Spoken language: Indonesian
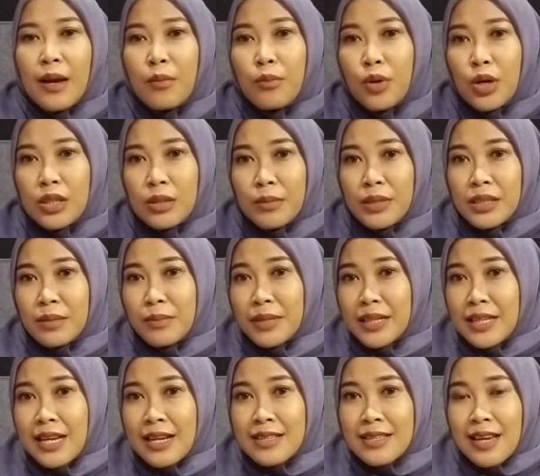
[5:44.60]
Buat
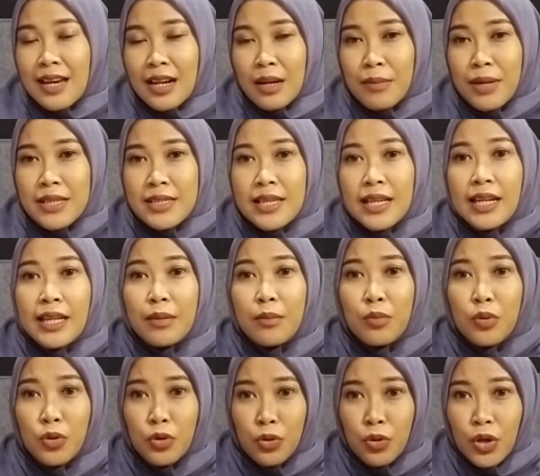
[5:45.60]
teman-teman yang sekarang masih
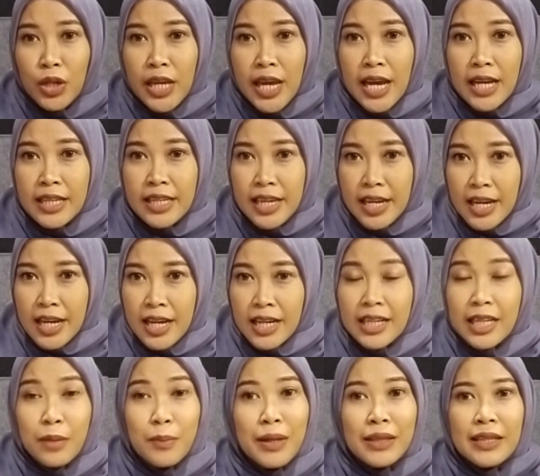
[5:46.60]
libur kuliahnya,
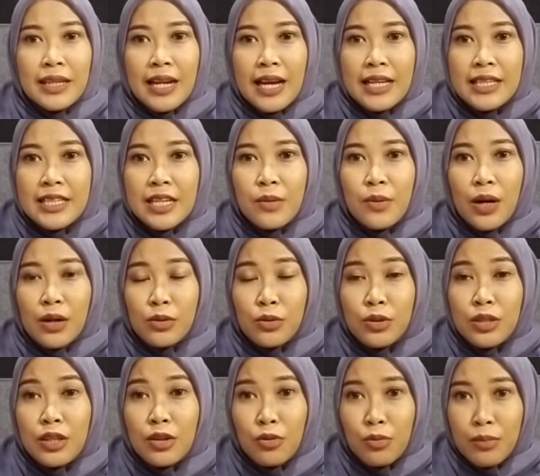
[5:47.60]
nikmatin aja waktu
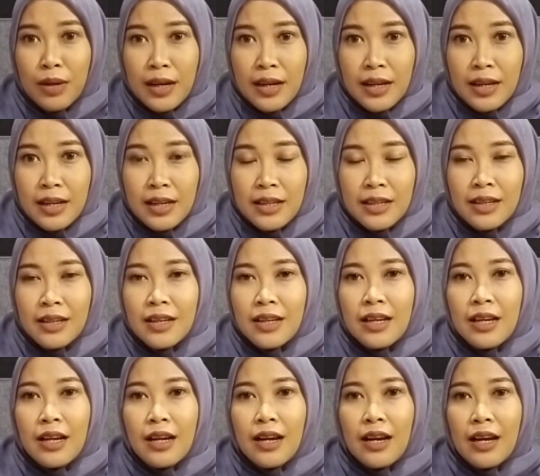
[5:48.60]
di rumah.
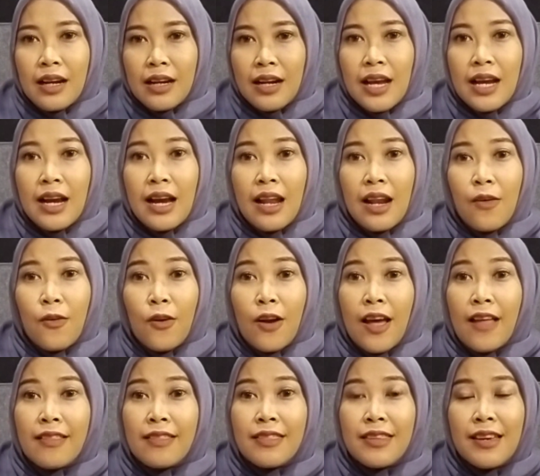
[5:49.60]
Karena kalau
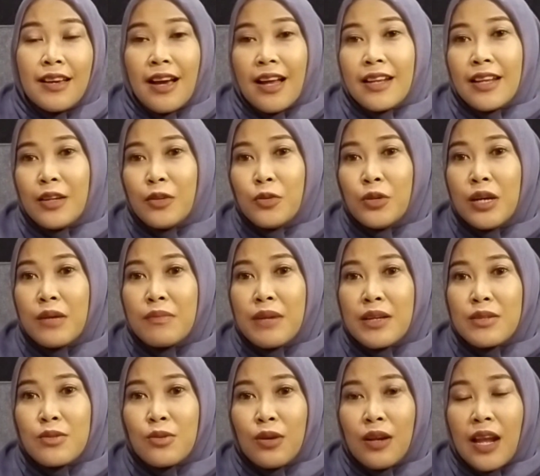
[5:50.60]
nanti kalian udah
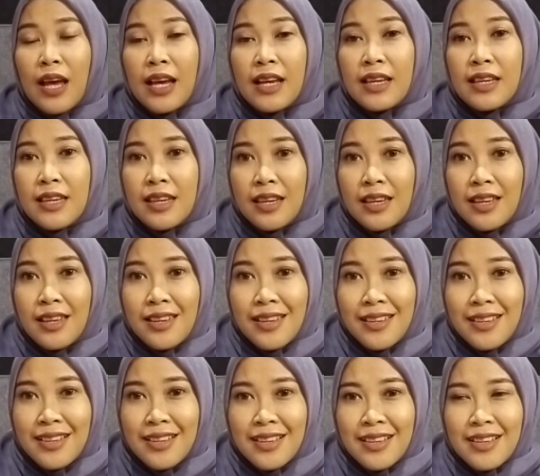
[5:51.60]
masuk lagi,
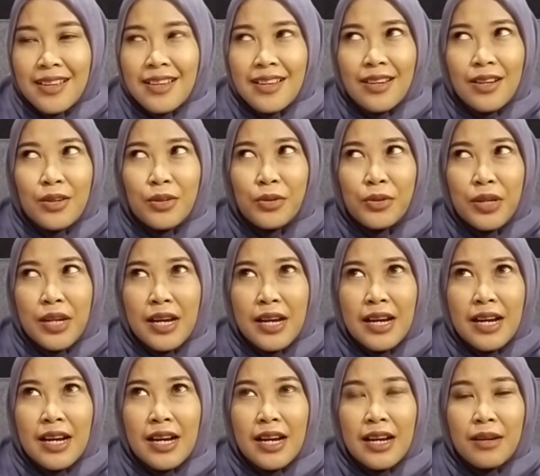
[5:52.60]

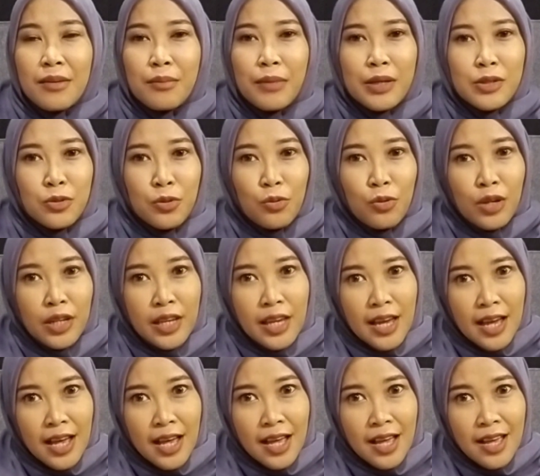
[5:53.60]
udah masuk
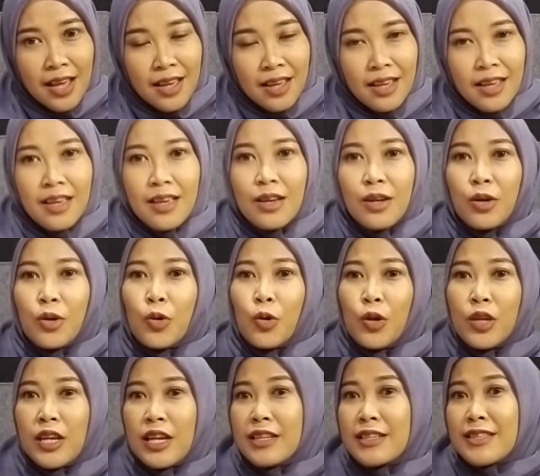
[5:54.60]
kuliah,
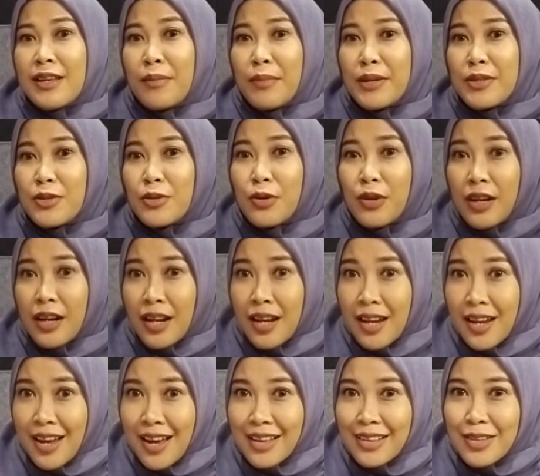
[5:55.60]
kuliah sampai
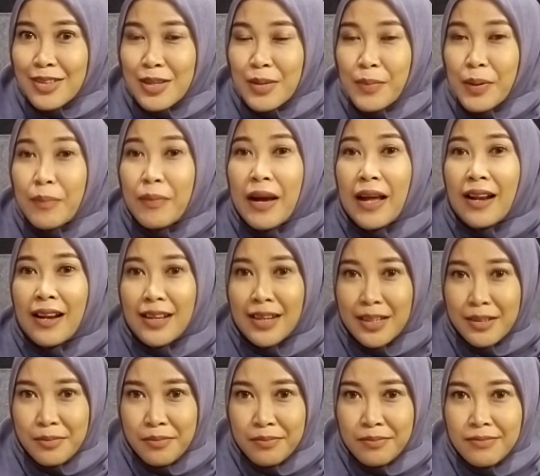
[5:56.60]
sore atau sampai
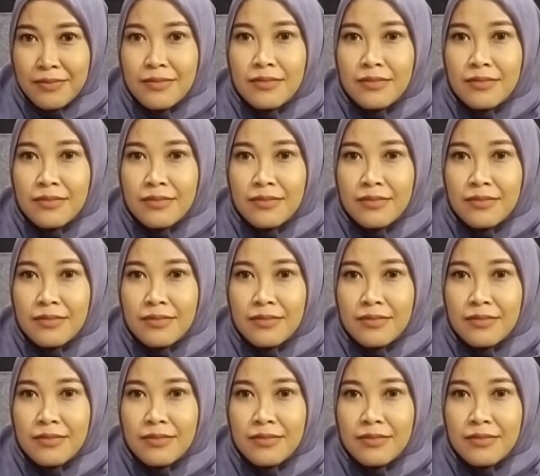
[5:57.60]
malam,